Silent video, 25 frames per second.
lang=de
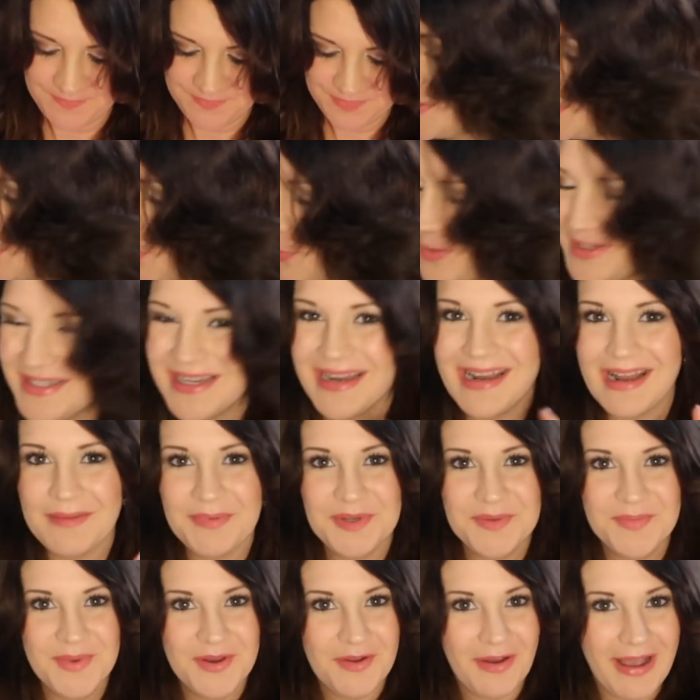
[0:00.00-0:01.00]
So, und dann habe
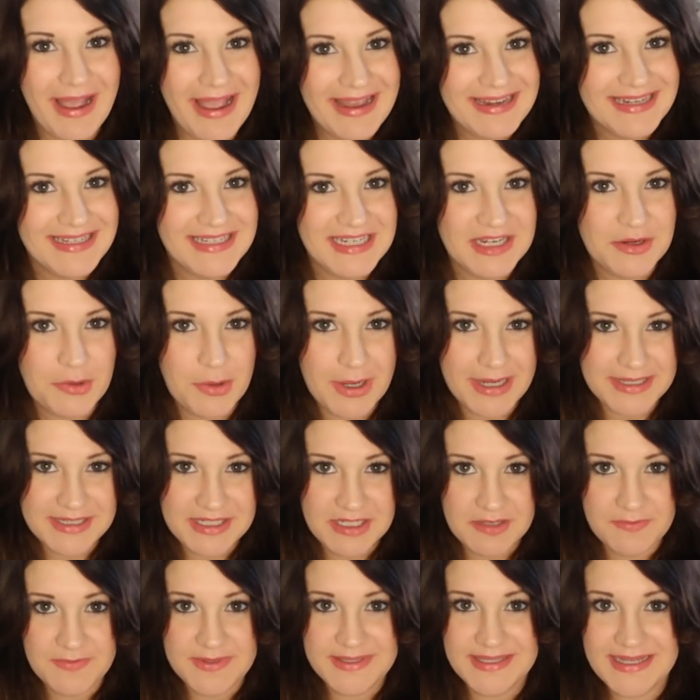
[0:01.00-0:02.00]
ich mir noch eine
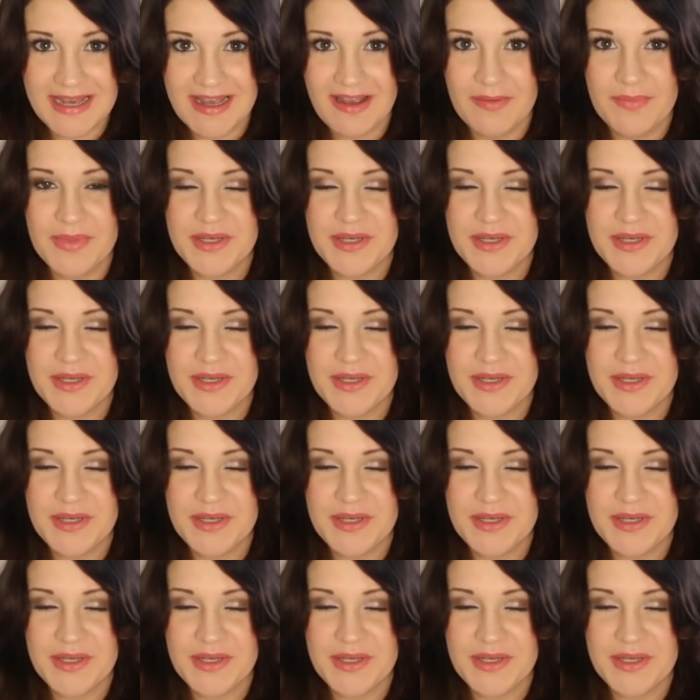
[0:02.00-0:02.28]
dekorative Sache